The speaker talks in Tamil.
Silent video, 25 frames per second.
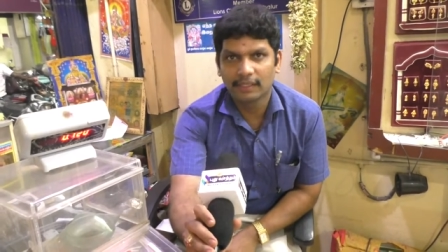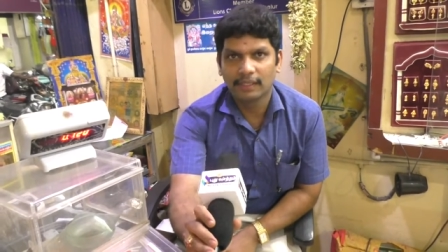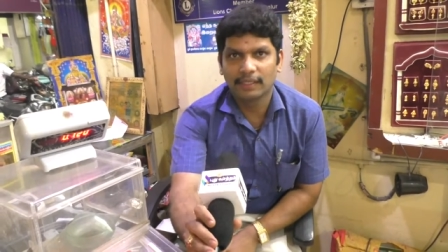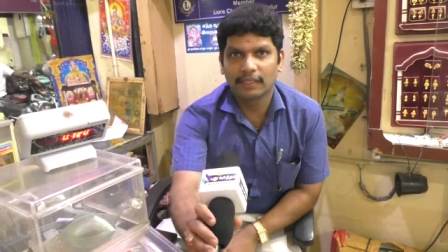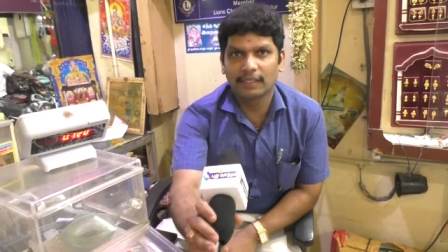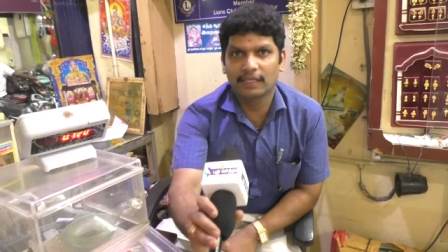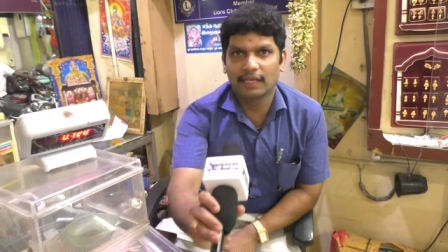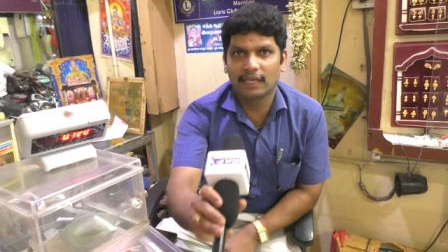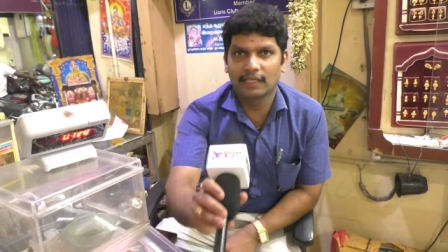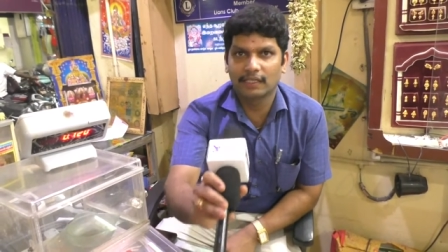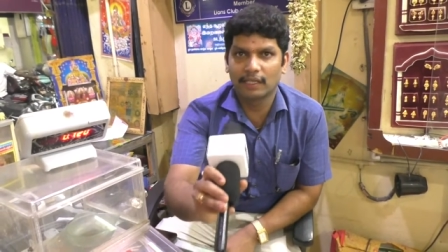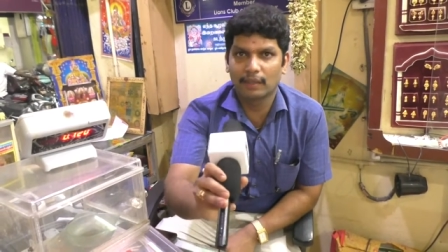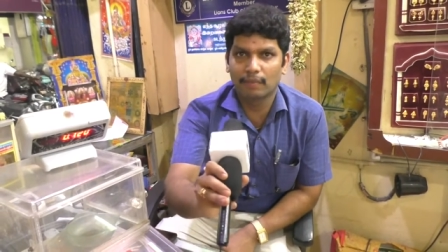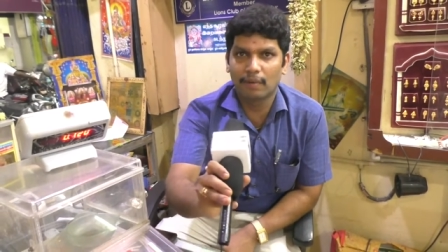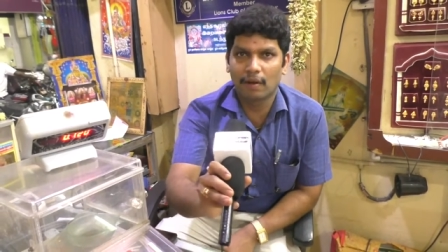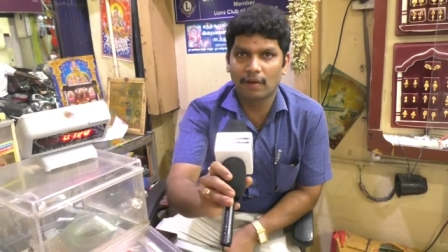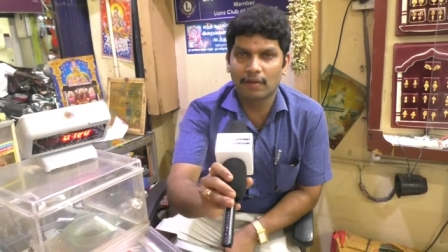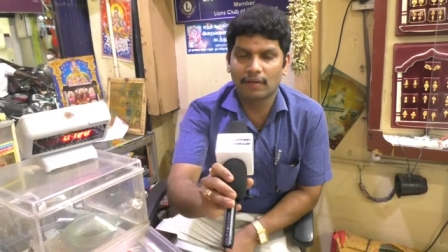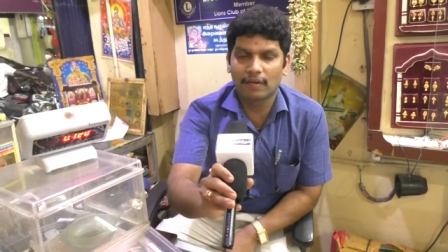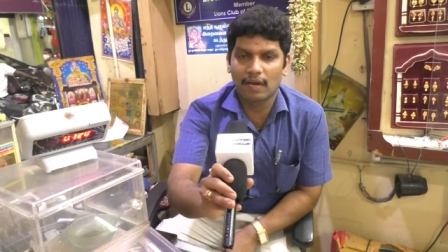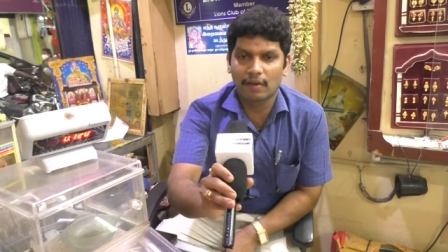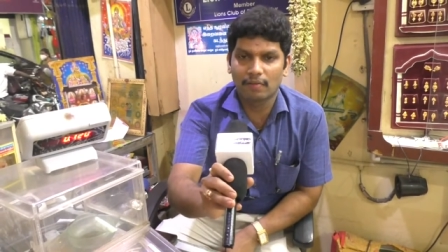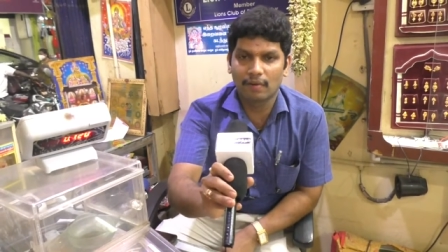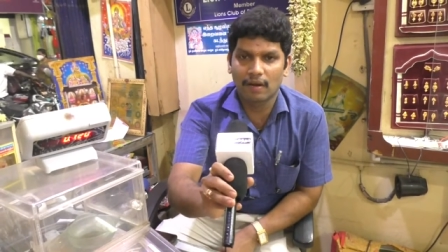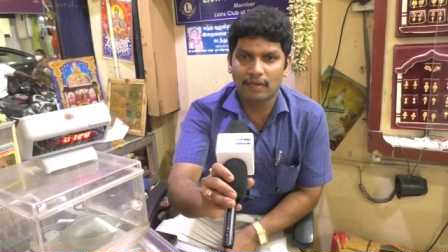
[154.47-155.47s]
இனிய தீபாவளி
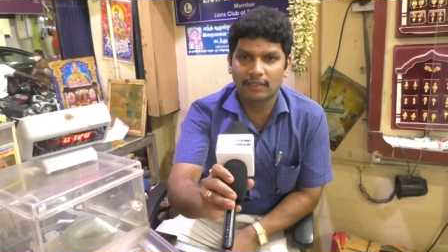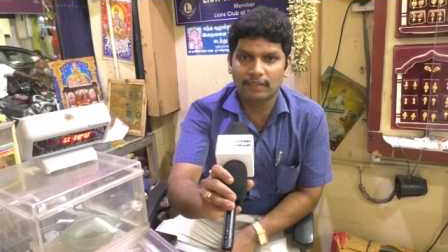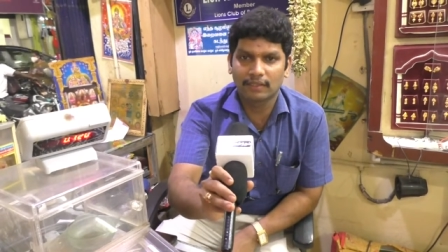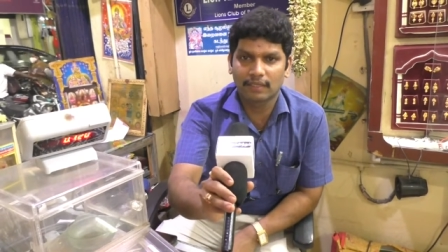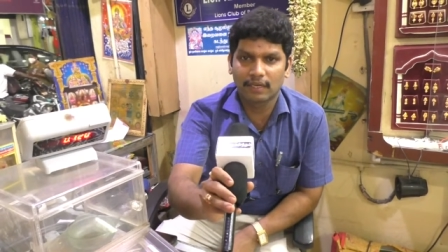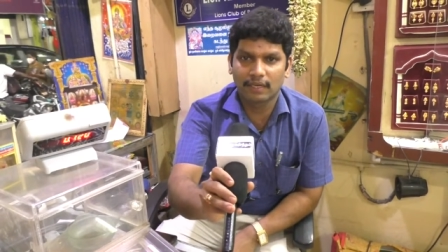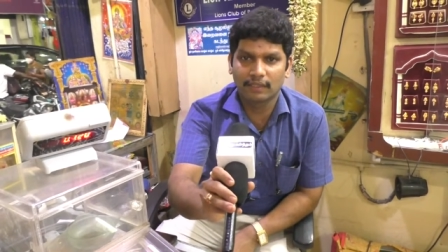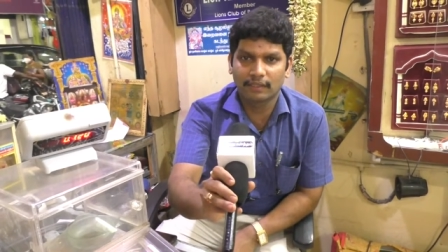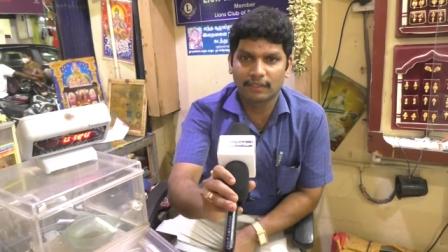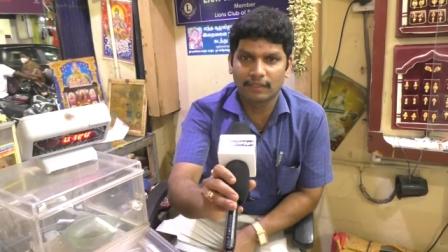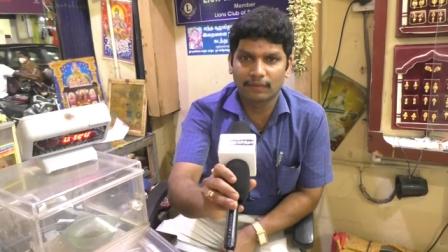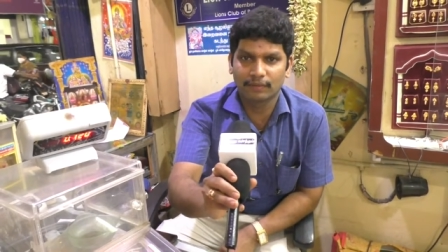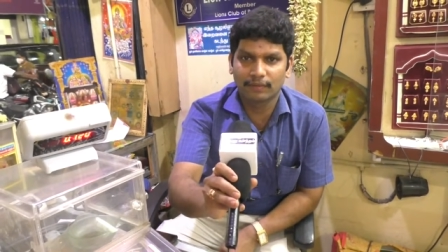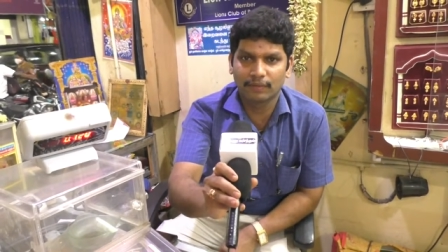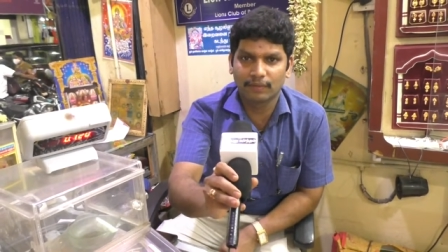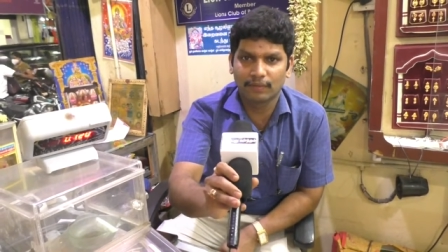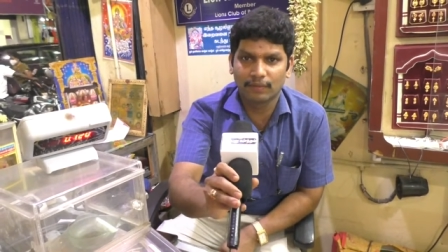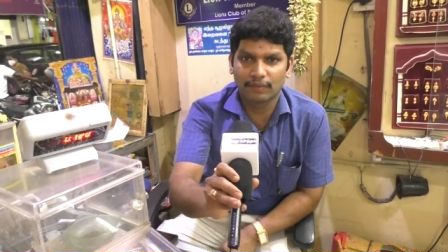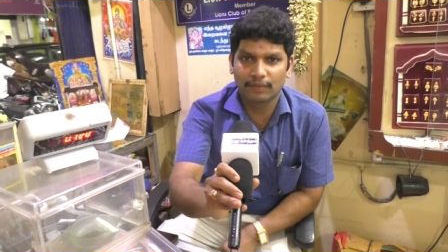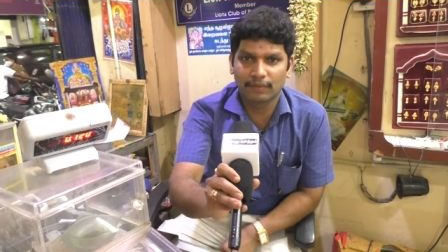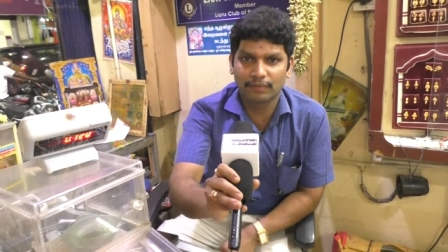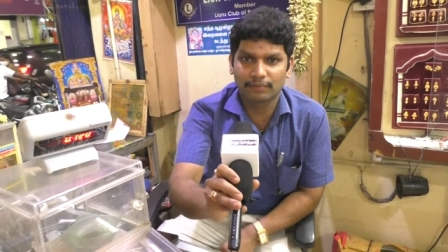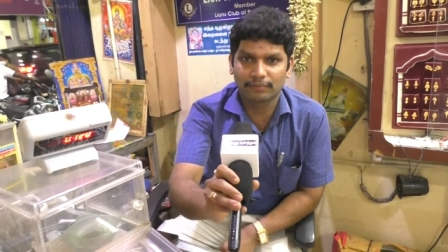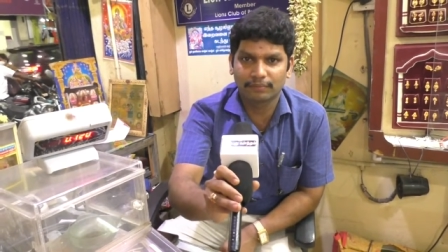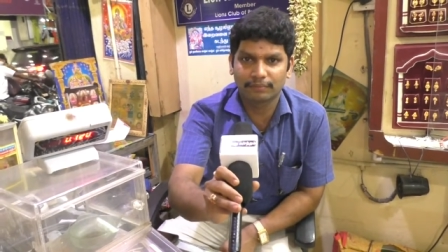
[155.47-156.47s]
நல்வாழ்த்துக்களை தெரிவித்துக்
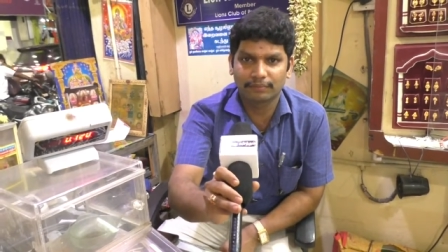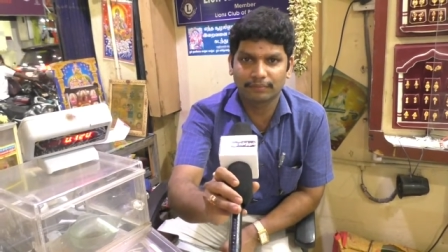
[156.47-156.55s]
கொள்கிறோம்